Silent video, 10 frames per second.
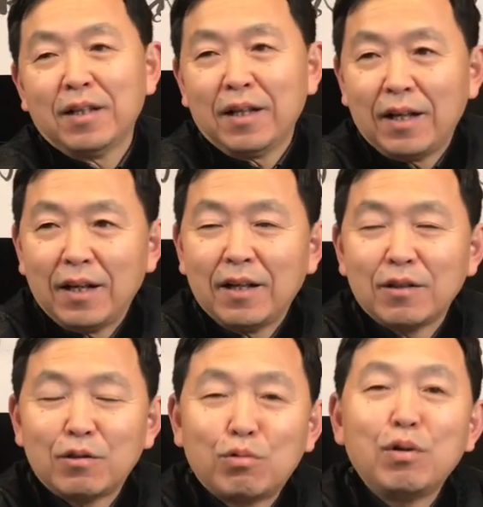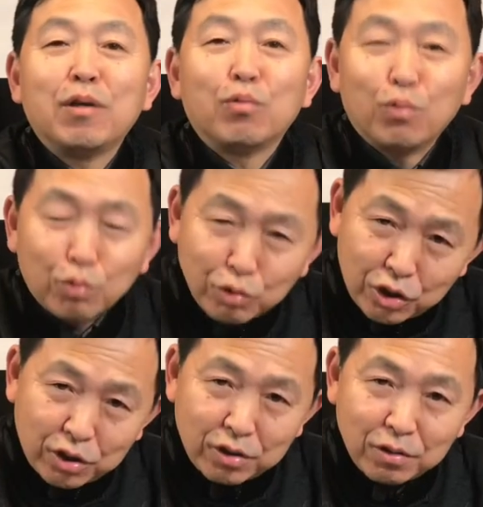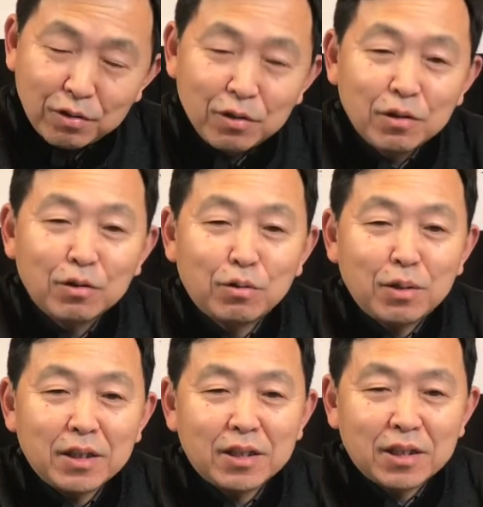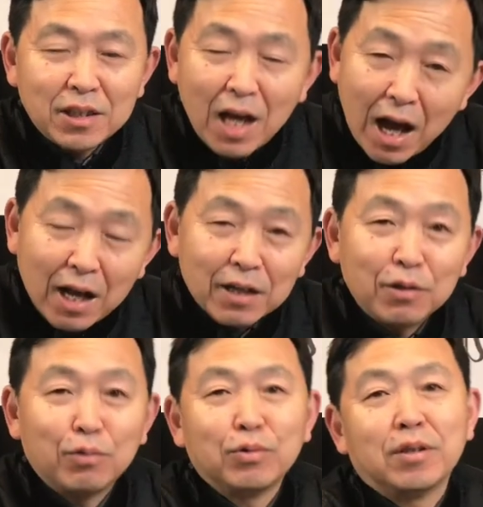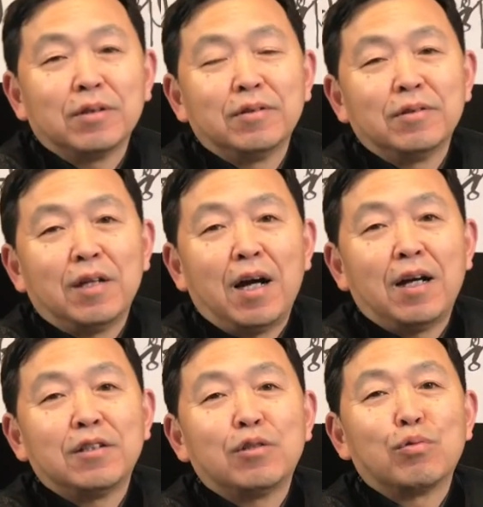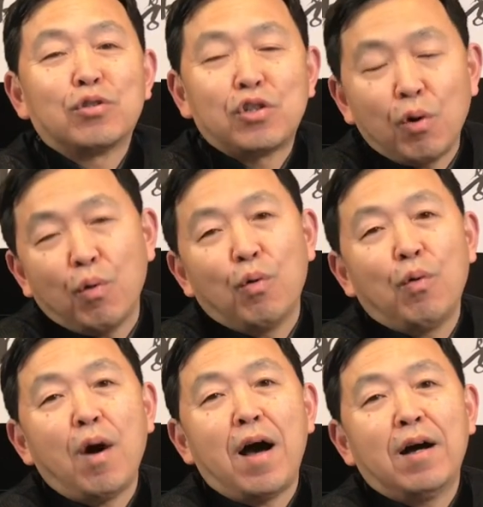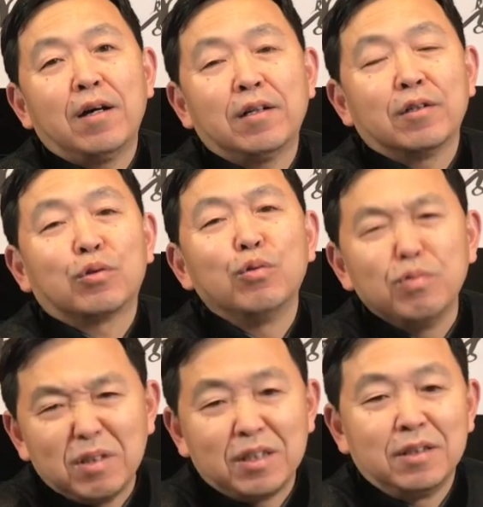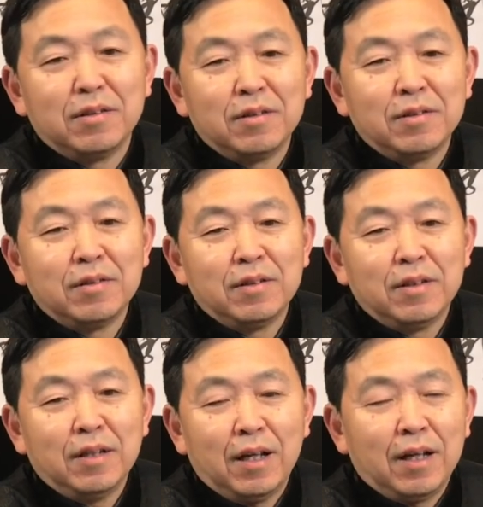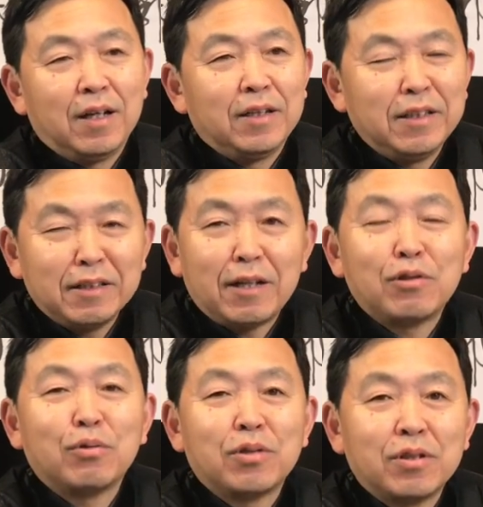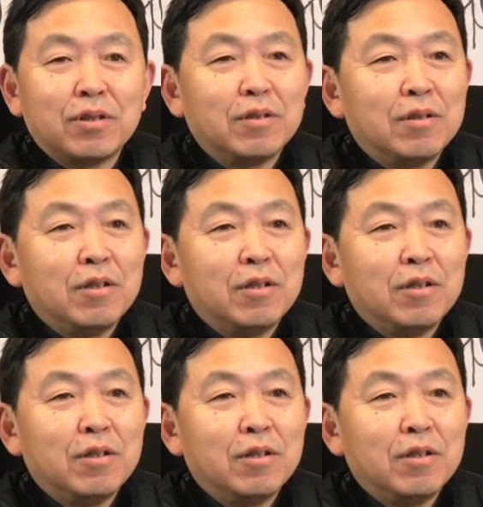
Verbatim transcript: 啊最无耻、最下流的啊这种丑化和攻击，呃，应该说是